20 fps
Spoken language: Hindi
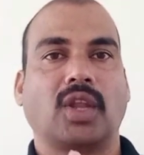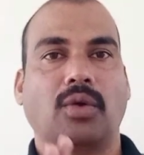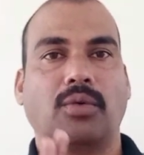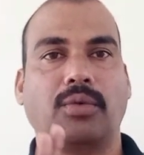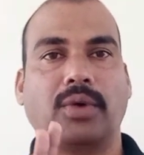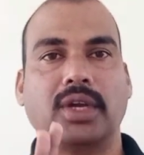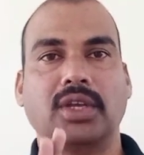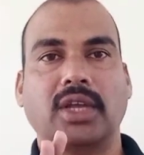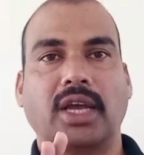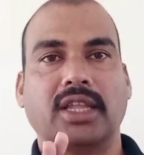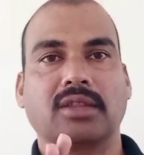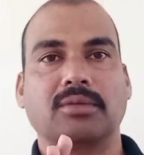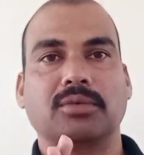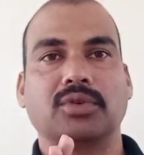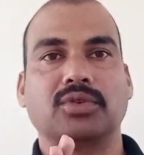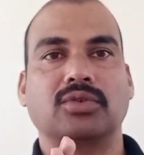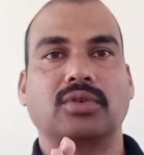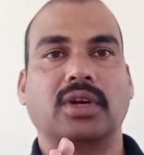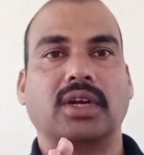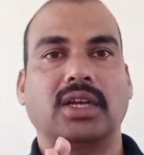वही
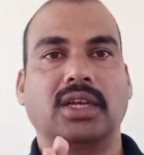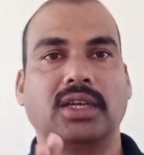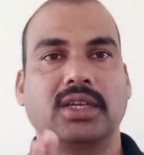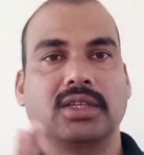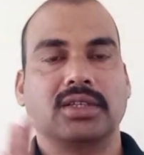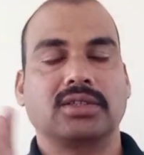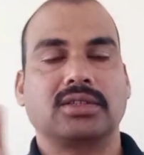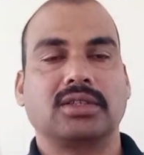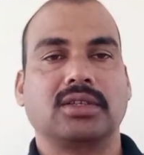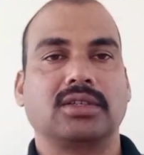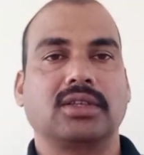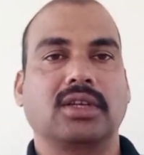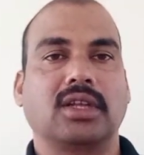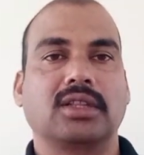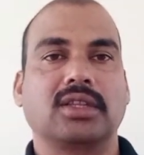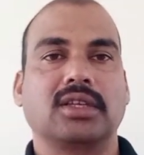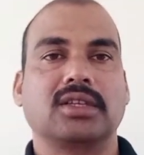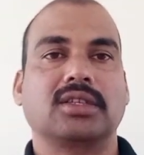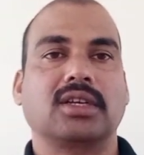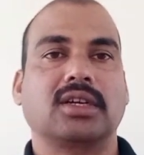आदमी जो है सिग्नल
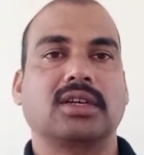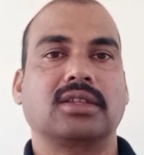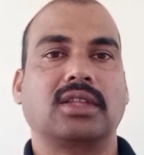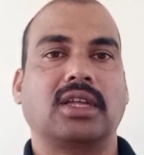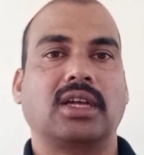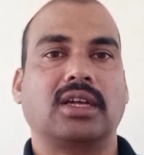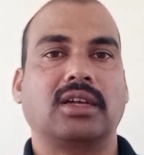दे सकता